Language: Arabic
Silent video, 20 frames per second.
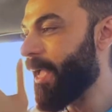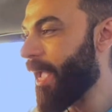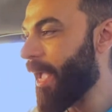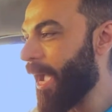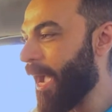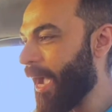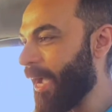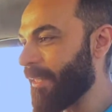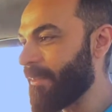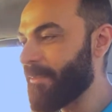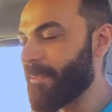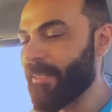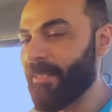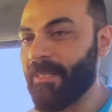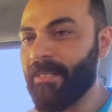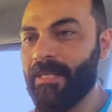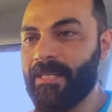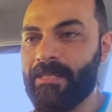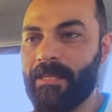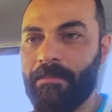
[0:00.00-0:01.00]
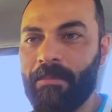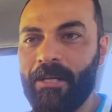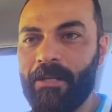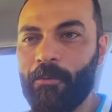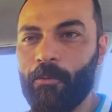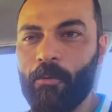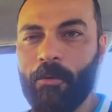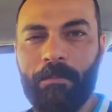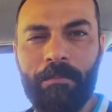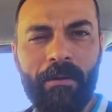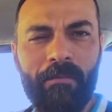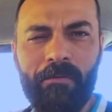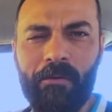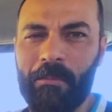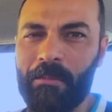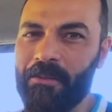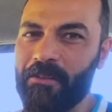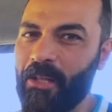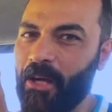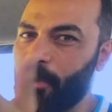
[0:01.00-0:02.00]
اعدي كده زمايلي يقول البرفيوم
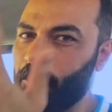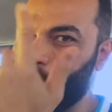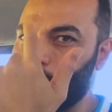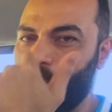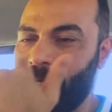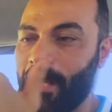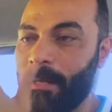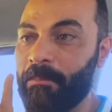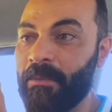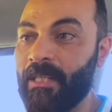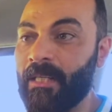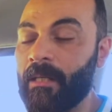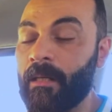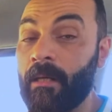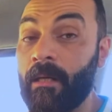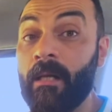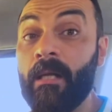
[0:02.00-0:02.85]
اللي انت حاطه ده جميل